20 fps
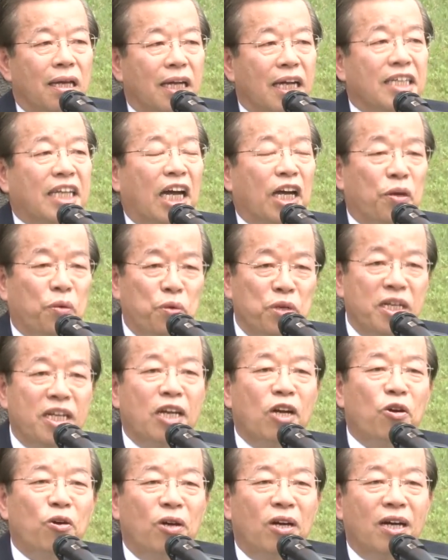甲大家分
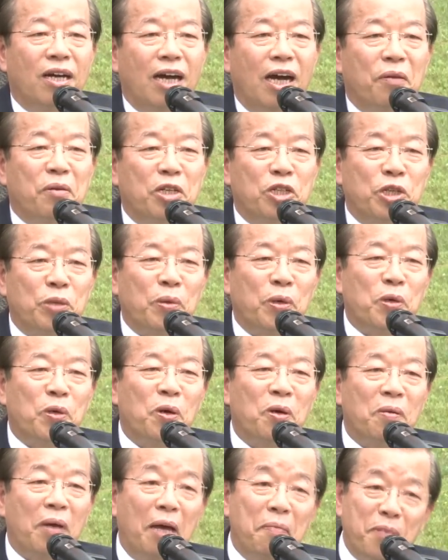享，我希望
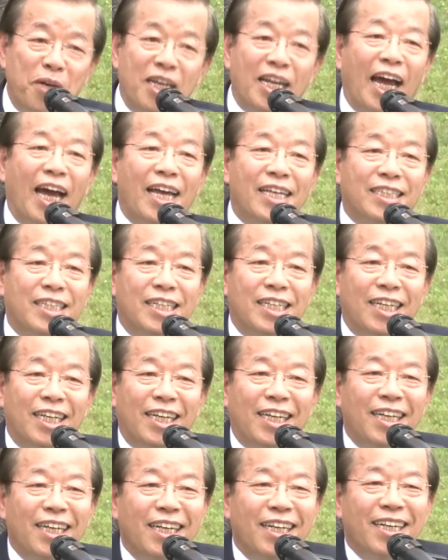讲，未来的一
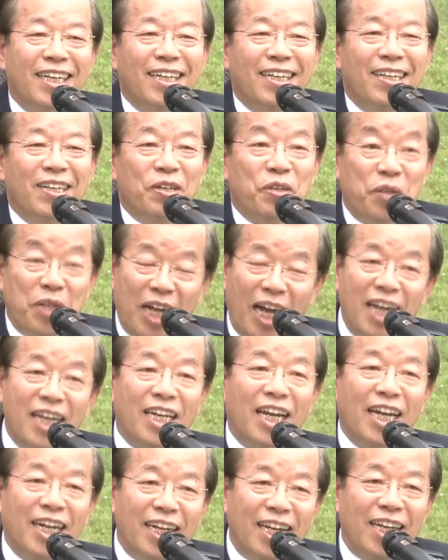年、未来
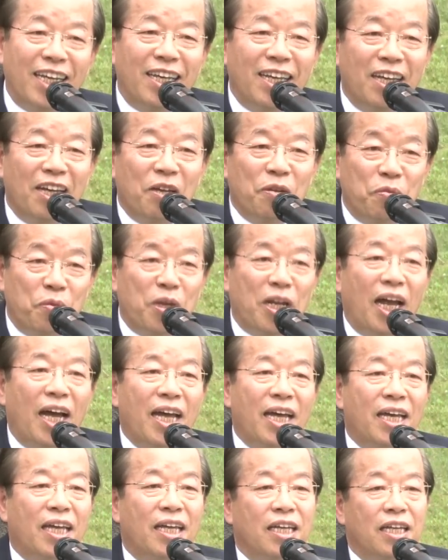的两年、未
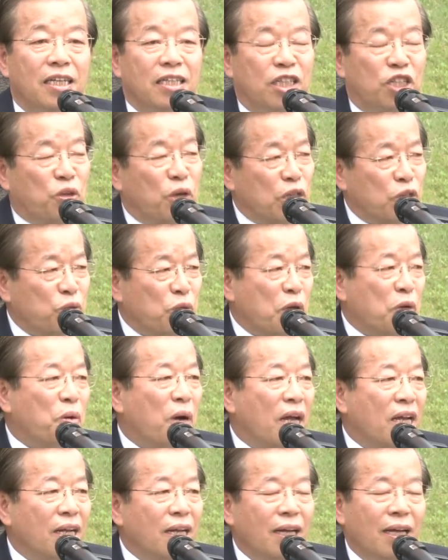来的一段岁
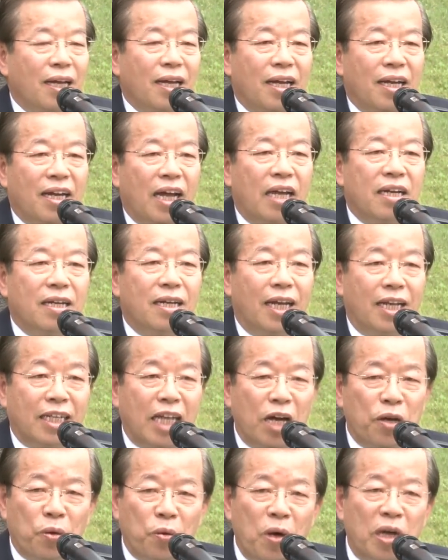月，咱会
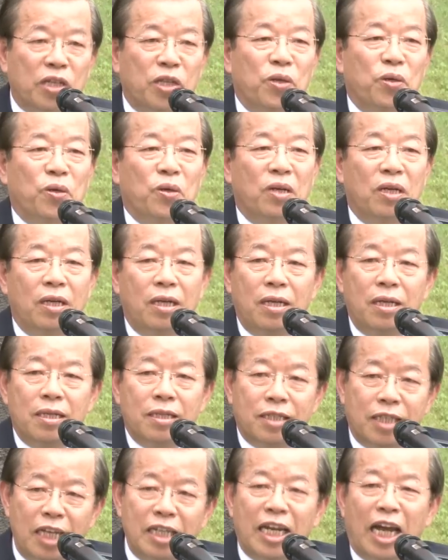当看到
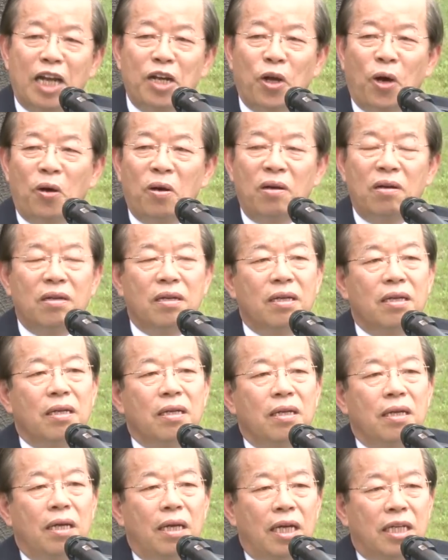郑南榕。
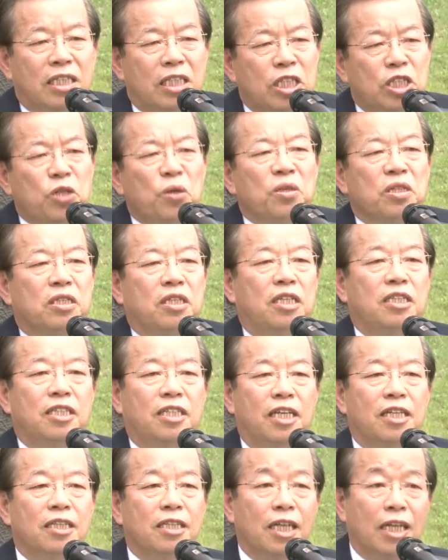诶，这种精
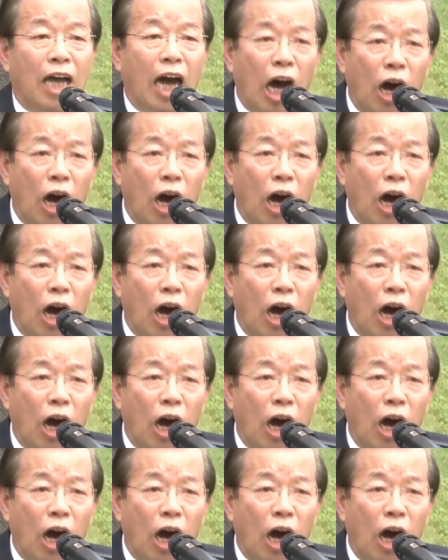神伫